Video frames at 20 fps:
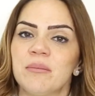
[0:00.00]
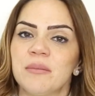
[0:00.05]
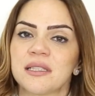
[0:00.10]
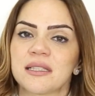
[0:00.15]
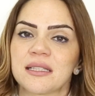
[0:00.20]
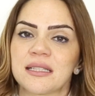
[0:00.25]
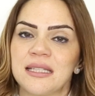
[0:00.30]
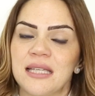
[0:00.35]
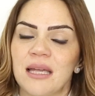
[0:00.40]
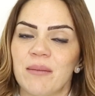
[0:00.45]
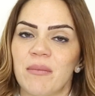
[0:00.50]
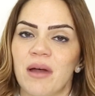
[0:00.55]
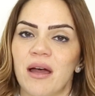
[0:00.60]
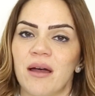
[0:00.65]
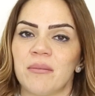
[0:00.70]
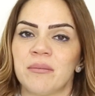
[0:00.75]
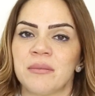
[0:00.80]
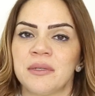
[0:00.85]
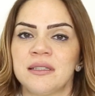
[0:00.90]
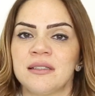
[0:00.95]
من
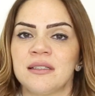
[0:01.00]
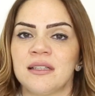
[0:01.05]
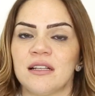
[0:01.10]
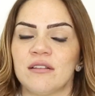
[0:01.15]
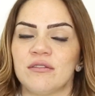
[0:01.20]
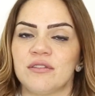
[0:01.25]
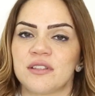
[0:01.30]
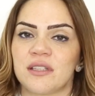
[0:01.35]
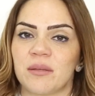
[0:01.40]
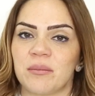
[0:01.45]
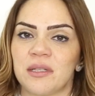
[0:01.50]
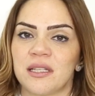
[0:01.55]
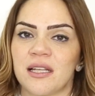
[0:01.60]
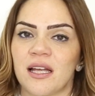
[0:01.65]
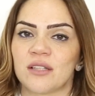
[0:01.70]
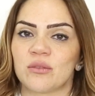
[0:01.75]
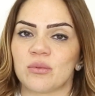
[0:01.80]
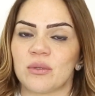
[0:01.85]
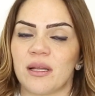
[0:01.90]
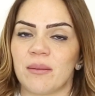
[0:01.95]
قيمها من
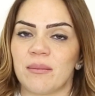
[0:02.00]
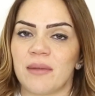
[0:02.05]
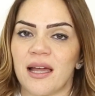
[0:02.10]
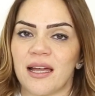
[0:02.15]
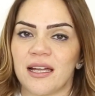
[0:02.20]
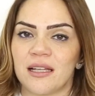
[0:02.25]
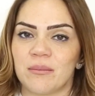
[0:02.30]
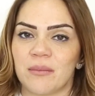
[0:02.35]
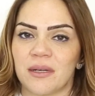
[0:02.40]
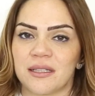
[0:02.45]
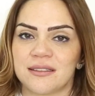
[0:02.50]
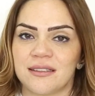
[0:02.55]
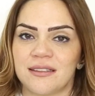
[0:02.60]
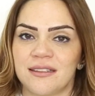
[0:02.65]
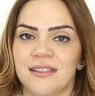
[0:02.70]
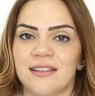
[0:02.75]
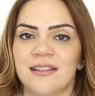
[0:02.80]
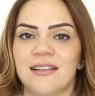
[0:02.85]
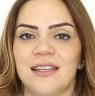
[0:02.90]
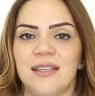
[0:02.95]
الفيتامينات والأملاح
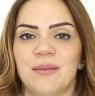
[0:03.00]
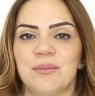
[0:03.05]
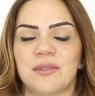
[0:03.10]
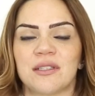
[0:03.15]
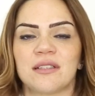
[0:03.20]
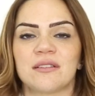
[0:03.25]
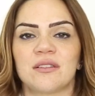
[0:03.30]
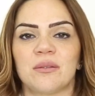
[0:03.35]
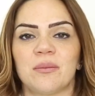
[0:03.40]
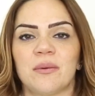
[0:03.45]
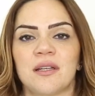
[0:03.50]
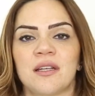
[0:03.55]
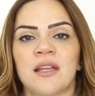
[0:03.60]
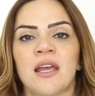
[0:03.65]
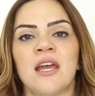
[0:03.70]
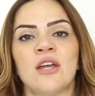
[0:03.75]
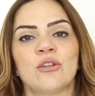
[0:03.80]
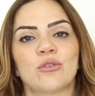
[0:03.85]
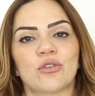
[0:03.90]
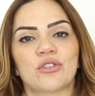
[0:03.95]
المعدنية اللي هي بتعتبر
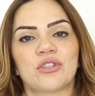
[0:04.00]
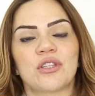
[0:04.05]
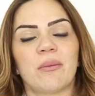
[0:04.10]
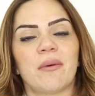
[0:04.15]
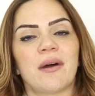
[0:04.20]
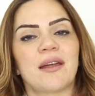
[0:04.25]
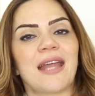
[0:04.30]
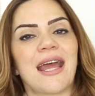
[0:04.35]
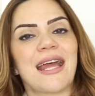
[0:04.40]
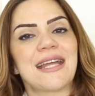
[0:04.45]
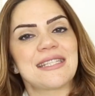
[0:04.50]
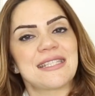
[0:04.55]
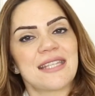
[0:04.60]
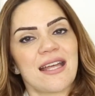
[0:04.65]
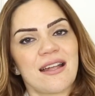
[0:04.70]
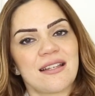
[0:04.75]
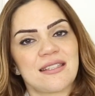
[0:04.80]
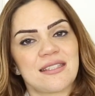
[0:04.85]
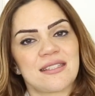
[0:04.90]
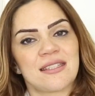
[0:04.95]
تعتبر
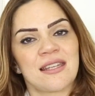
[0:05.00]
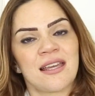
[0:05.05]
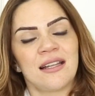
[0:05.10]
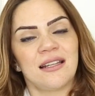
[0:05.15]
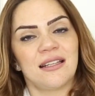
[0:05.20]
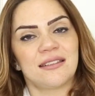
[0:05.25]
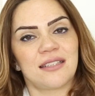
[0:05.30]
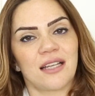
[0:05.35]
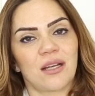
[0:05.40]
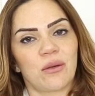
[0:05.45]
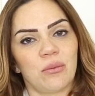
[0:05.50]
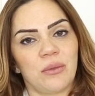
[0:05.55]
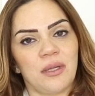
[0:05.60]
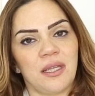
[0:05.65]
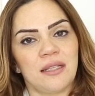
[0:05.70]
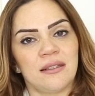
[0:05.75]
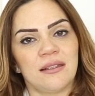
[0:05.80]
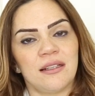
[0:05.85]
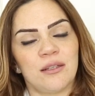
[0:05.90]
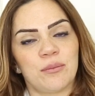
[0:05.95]
أساس
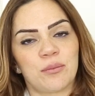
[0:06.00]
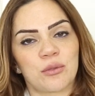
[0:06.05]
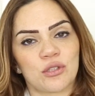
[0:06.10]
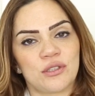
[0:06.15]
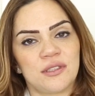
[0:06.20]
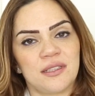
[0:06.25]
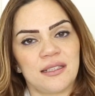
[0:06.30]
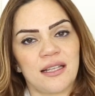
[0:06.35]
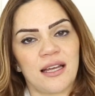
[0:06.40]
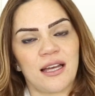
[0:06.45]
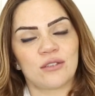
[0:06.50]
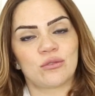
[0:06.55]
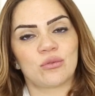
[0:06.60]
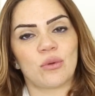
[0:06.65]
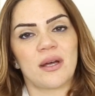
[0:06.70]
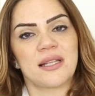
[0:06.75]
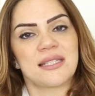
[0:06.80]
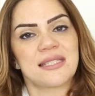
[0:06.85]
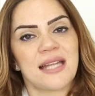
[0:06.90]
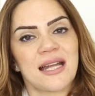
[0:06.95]
لتكوين البروتينات
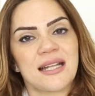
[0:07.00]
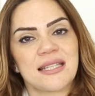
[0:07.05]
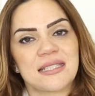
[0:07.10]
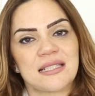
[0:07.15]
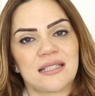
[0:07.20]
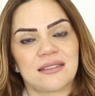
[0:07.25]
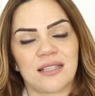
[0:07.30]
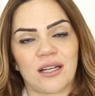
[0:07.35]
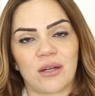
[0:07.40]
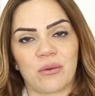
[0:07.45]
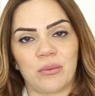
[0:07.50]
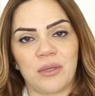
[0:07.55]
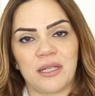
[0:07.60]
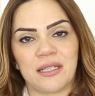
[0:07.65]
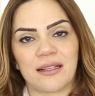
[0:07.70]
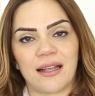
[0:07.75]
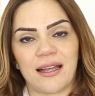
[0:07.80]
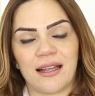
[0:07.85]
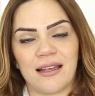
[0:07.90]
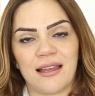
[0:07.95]
وأساس
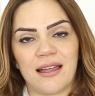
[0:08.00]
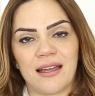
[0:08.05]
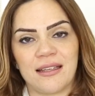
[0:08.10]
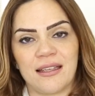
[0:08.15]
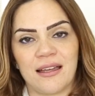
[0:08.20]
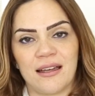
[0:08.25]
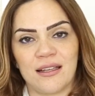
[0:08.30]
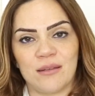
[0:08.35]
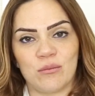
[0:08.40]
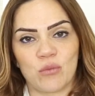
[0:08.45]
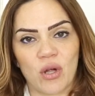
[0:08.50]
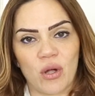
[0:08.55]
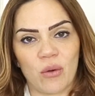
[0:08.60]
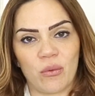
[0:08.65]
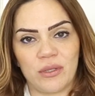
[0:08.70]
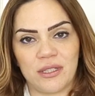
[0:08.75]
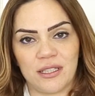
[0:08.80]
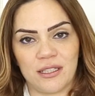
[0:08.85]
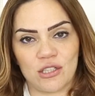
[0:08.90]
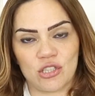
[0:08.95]
لتكوين خلايا
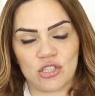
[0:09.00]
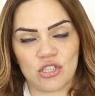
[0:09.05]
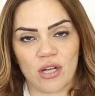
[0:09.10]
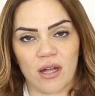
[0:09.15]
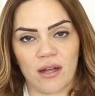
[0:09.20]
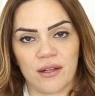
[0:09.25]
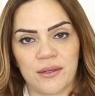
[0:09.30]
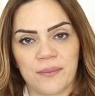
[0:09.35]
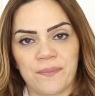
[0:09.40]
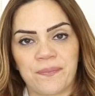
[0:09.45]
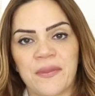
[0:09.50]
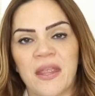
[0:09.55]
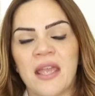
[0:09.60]
المكونة للشعر